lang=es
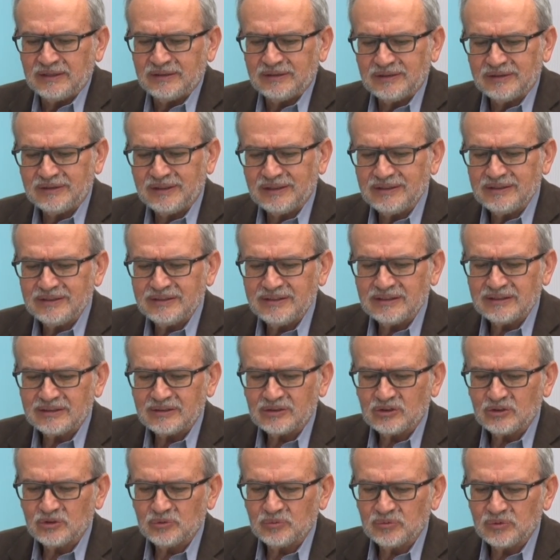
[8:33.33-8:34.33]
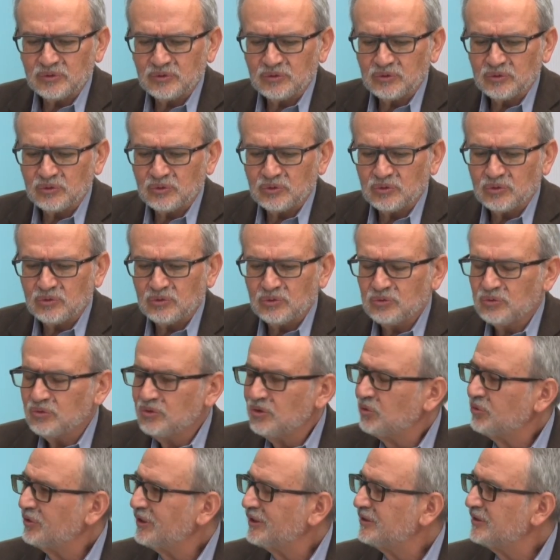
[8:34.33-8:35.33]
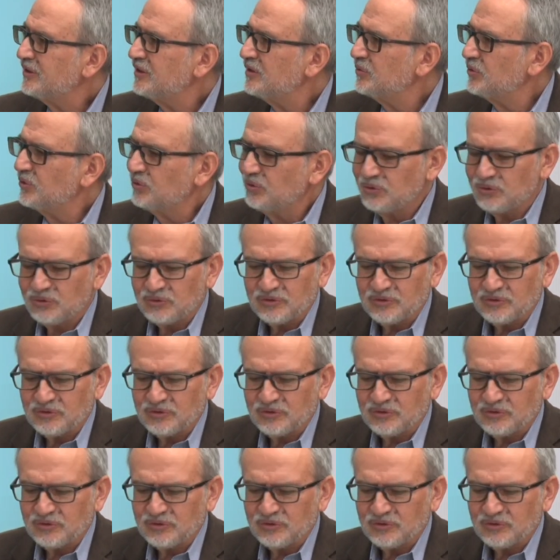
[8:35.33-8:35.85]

tenía como un objetivo